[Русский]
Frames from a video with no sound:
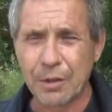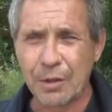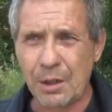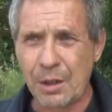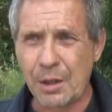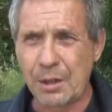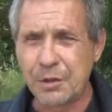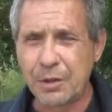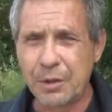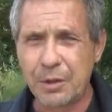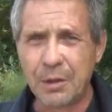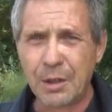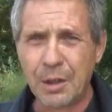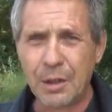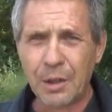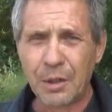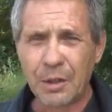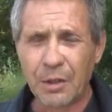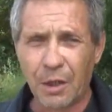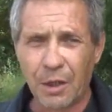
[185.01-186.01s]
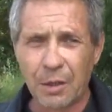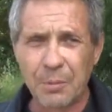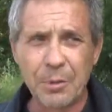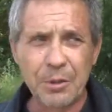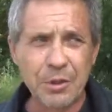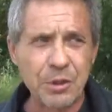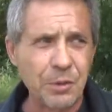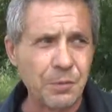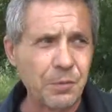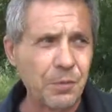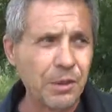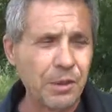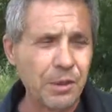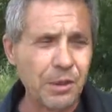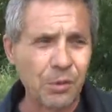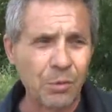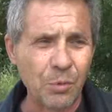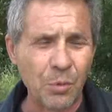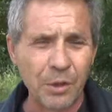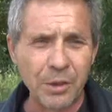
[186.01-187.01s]
Да, они как бы
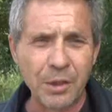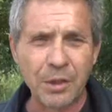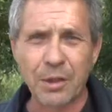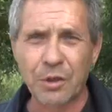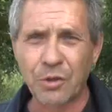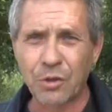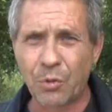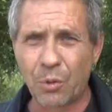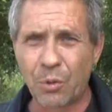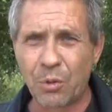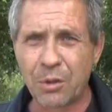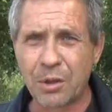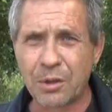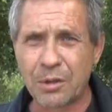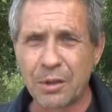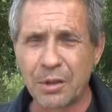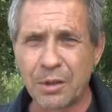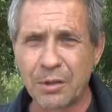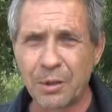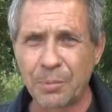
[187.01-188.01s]
живые, но они расколотые,